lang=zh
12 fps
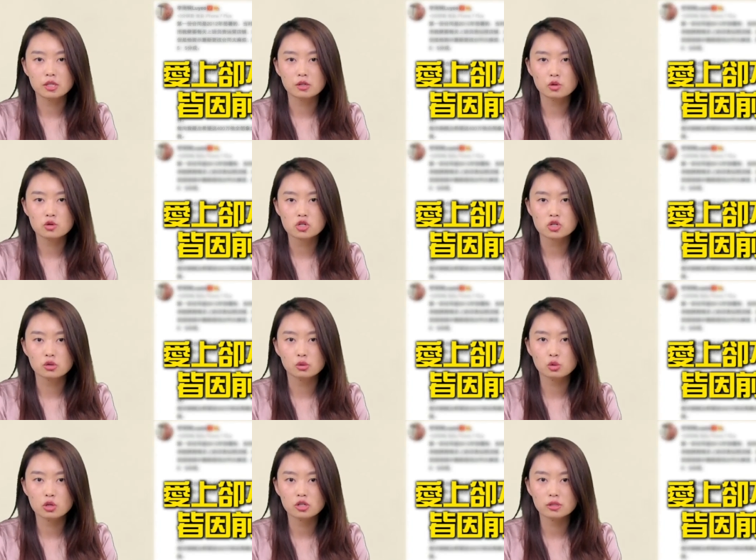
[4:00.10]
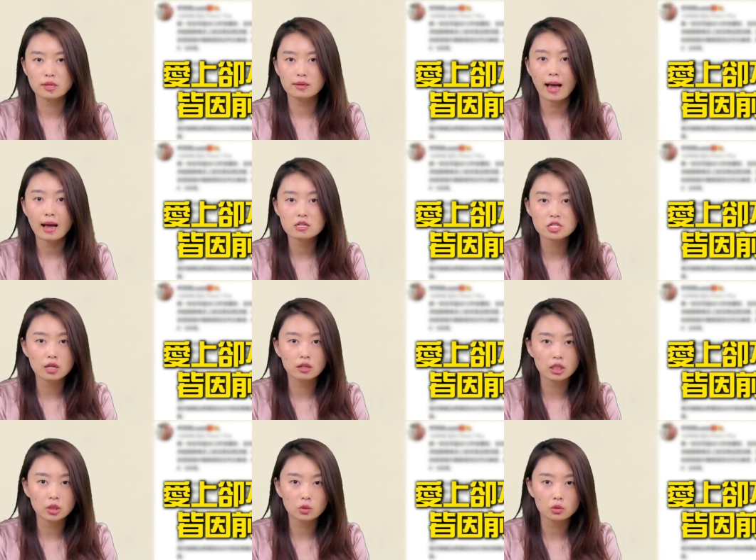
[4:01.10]
结就是薛之谦爱上
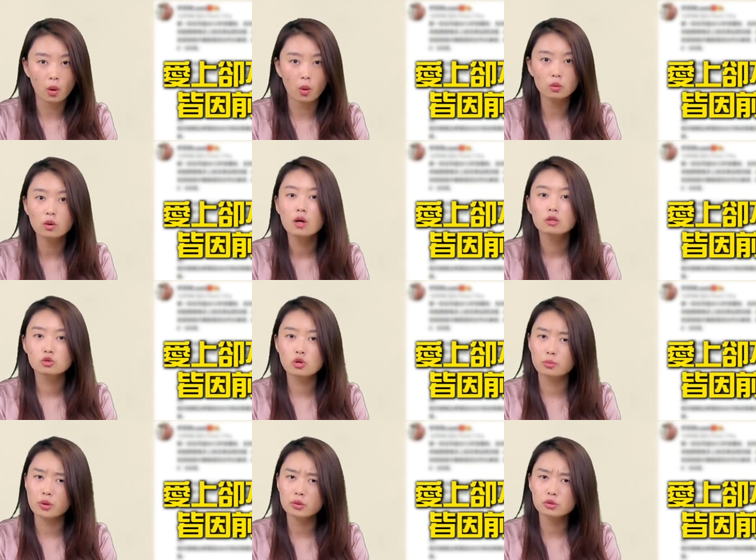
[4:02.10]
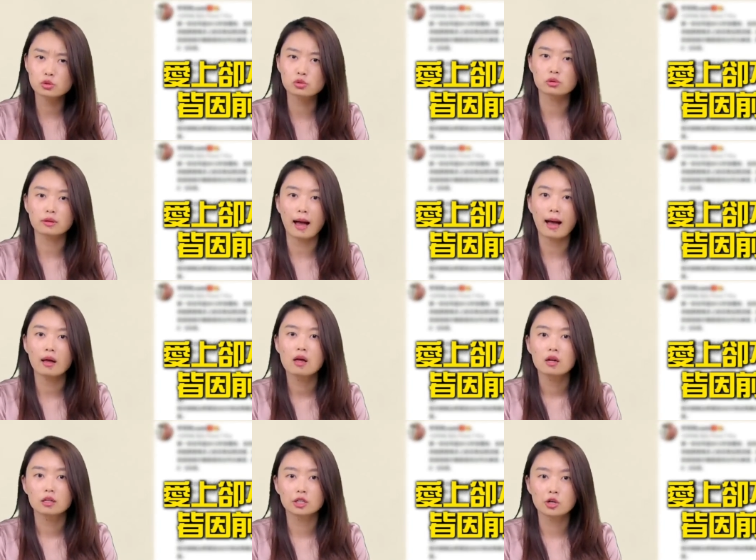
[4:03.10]
了李雨桐，却不愿意娶她，
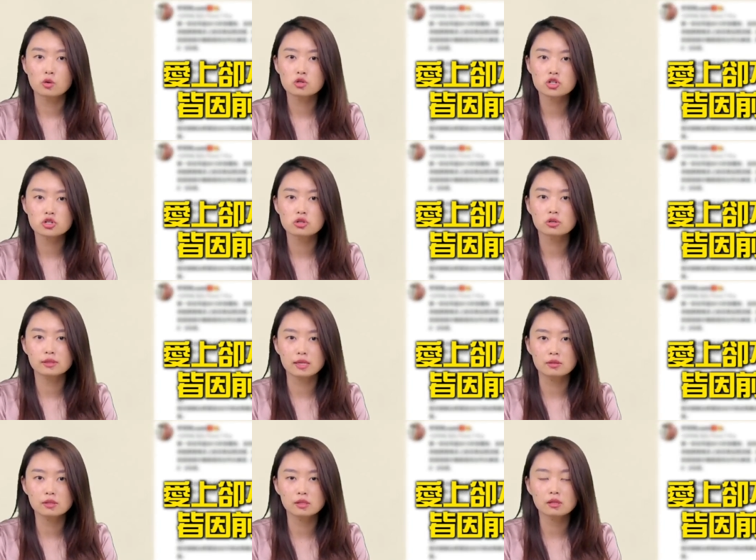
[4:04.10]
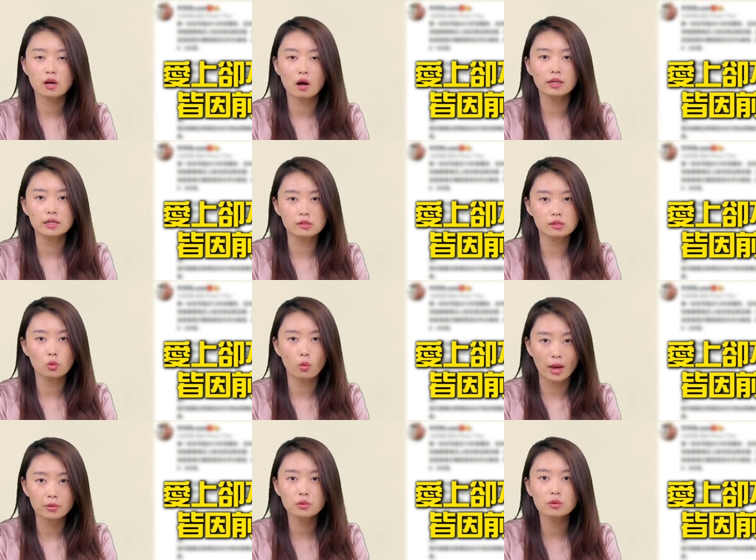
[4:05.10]
理由是前妻高磊鑫
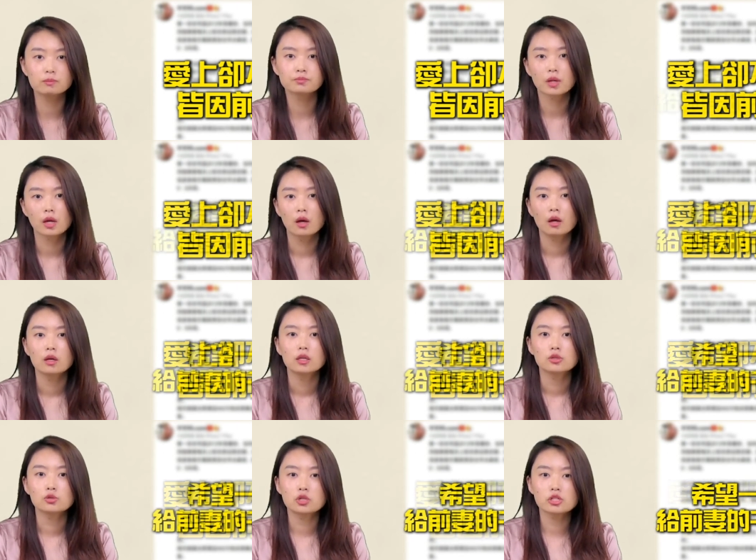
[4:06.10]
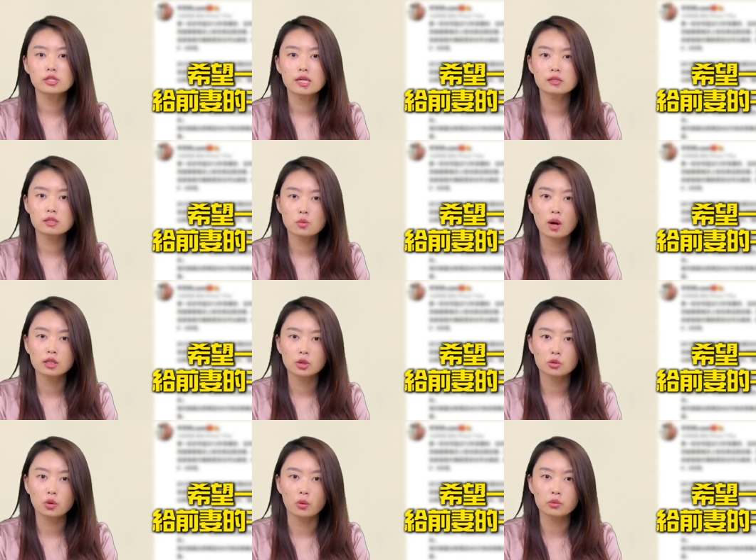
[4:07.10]
怀孕。薛之谦希望李
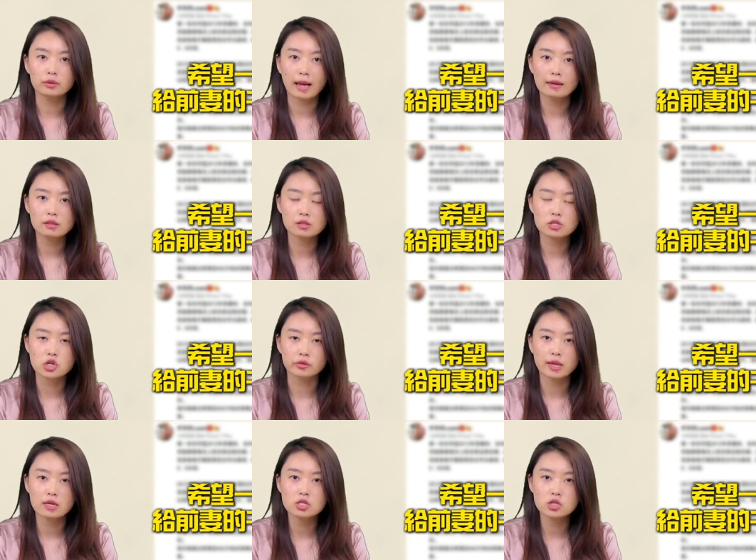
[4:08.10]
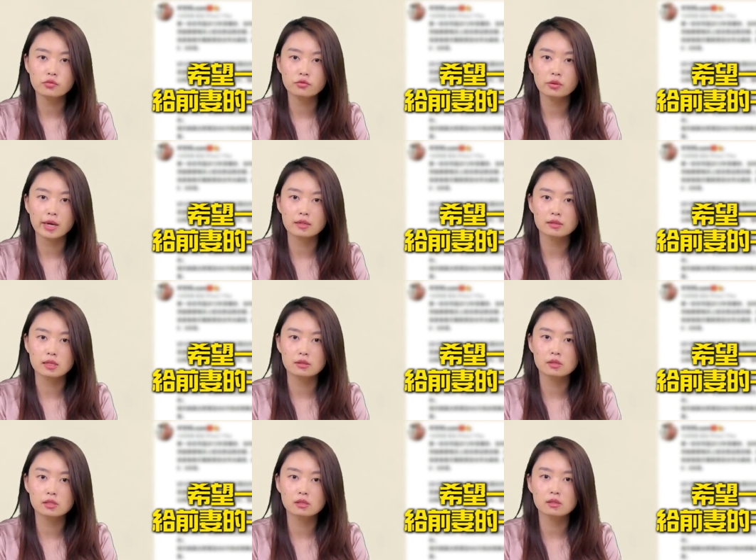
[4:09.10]
雨桐与他一起承担支付给前
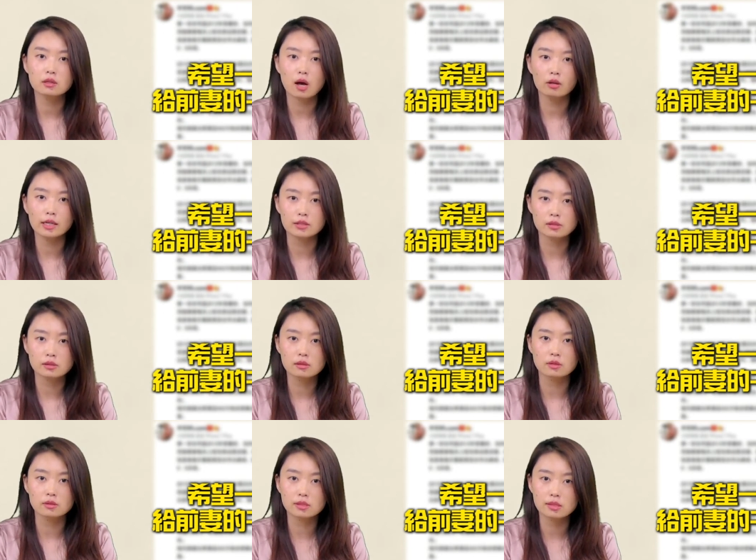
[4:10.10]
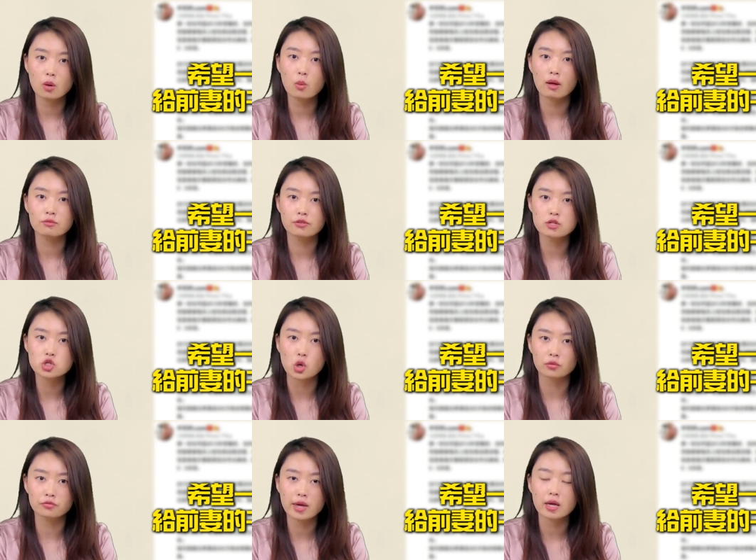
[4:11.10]
妻高磊鑫的千万分
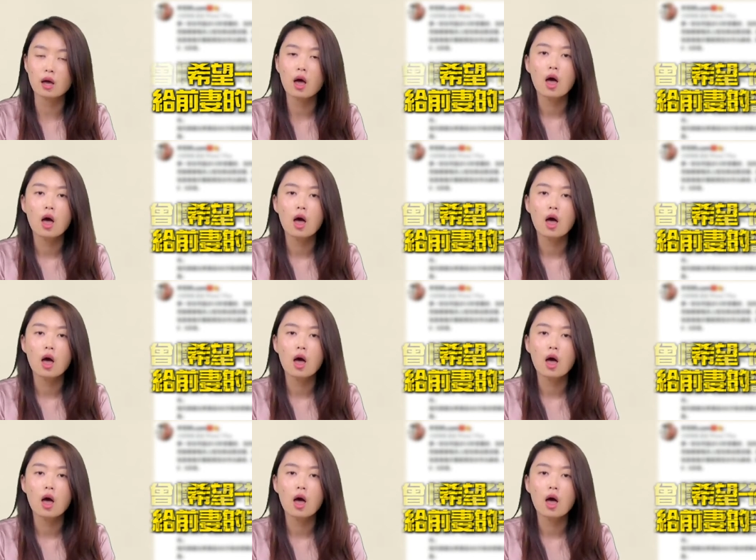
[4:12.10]
手费。